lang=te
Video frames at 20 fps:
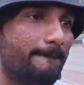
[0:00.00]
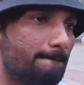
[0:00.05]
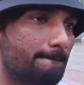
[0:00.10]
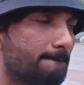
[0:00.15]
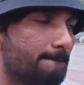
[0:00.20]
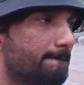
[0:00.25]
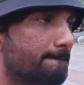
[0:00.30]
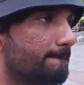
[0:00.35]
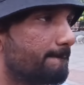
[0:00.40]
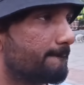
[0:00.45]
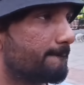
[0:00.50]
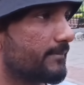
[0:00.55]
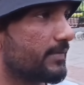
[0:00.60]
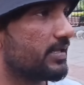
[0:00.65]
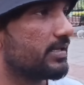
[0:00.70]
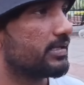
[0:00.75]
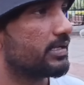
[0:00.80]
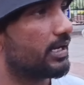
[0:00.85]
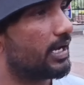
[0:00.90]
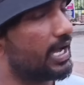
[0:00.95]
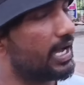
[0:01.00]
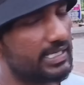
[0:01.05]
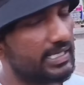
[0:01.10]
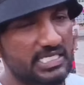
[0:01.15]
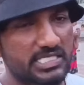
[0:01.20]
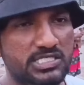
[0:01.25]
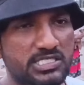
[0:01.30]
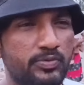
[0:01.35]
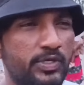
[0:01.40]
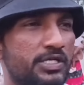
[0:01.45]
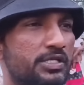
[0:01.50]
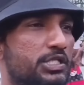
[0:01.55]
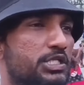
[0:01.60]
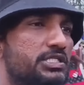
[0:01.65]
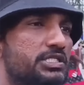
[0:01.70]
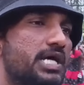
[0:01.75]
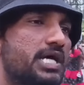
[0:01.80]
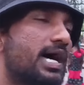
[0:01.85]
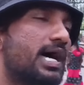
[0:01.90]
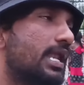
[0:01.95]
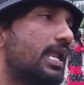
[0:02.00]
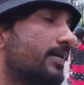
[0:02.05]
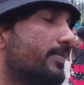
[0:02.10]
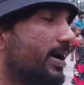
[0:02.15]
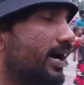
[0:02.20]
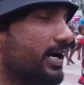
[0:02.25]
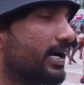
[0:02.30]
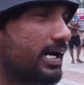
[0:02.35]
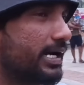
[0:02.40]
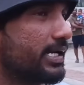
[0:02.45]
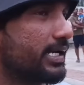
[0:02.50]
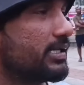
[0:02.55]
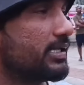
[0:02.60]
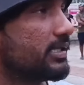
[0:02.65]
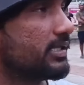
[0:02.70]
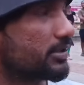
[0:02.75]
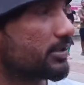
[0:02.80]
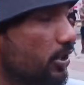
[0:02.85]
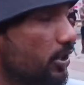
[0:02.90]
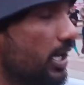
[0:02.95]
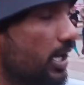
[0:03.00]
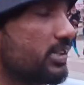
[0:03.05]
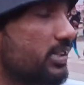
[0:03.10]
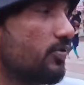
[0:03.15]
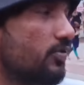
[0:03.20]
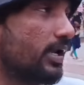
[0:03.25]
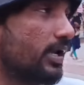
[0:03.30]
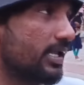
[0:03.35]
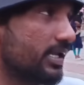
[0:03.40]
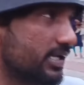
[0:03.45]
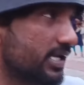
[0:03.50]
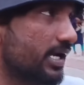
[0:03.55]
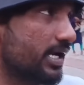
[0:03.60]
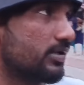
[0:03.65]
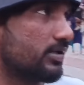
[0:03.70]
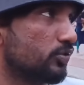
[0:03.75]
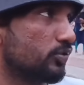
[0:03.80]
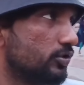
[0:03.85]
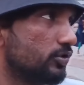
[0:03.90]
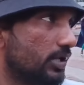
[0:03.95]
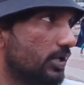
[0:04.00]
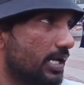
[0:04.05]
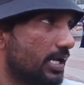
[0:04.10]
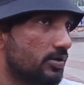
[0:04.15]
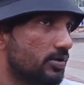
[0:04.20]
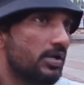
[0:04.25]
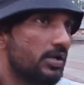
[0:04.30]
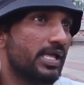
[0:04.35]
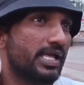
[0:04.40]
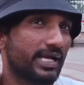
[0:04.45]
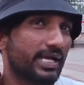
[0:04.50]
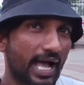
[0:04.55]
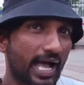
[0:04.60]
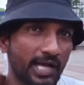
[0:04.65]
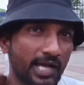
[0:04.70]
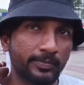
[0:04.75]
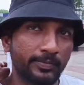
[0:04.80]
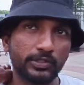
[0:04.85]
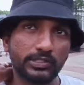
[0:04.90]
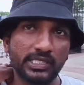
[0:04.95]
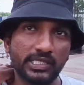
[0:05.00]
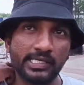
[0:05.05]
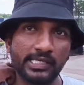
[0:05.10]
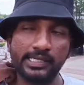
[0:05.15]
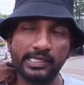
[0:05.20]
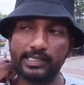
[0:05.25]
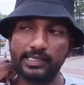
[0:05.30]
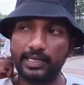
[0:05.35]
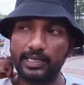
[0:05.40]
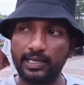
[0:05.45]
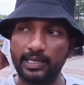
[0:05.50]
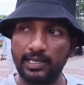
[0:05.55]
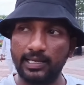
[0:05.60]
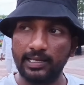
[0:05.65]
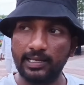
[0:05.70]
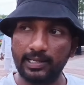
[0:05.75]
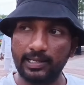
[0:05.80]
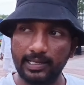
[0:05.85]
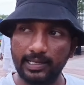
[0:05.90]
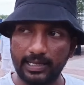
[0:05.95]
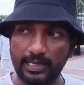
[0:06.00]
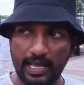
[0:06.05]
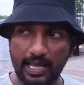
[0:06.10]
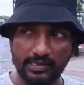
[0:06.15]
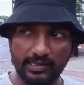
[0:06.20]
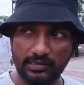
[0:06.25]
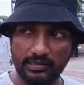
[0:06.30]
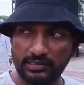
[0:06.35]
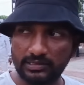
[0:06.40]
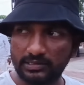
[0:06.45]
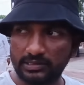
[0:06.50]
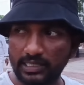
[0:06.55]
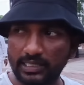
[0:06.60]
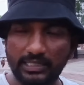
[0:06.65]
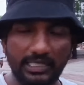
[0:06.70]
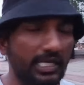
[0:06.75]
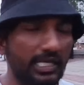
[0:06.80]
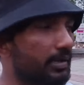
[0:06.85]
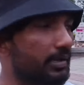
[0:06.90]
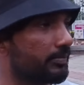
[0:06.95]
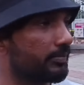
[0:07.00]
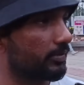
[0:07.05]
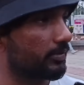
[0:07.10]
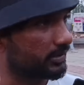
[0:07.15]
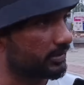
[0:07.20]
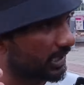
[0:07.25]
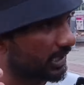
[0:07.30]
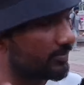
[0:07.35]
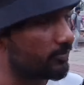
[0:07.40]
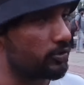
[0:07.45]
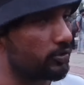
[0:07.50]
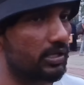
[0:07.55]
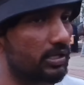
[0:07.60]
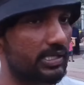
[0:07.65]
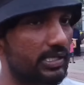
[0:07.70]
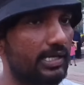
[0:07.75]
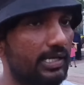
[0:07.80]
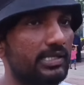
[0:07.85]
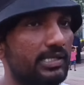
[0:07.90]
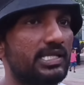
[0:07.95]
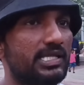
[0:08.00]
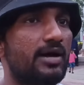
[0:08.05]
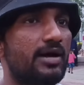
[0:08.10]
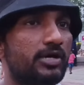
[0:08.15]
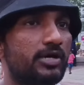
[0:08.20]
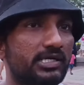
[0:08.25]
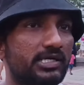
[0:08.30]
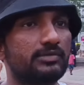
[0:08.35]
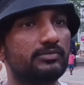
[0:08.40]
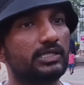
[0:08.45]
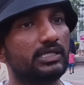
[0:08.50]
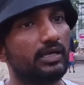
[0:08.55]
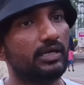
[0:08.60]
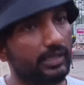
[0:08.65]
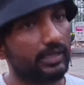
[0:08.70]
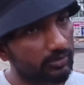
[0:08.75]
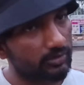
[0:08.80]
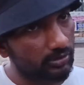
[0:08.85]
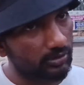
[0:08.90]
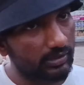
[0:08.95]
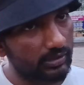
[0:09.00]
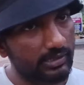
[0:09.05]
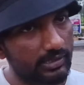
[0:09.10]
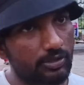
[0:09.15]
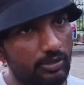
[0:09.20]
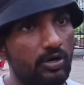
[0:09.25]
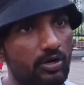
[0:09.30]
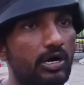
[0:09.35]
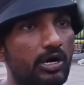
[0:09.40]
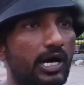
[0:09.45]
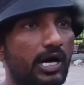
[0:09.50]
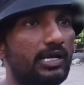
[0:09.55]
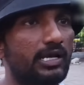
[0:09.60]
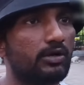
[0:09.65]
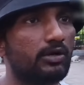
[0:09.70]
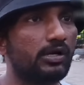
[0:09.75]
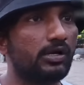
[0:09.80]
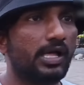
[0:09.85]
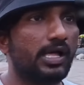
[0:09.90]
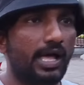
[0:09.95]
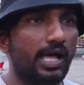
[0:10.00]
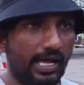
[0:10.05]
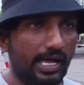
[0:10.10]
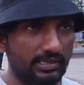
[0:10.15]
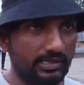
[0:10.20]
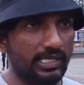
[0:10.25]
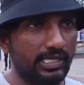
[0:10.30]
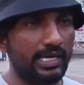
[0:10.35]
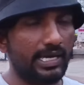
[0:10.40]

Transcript: డిస్టర్బెన్స్ చేయడం డిస్టర్బెన్స్ చాలా బాగా అయింది సో అందువల్లనే అనుకుంటున్నాను కాకపోతే అంత టీం టీం ఉంటది కదా దేవర టీం అంటే ఎంత ఉంటది సో వాళ్ళు అంత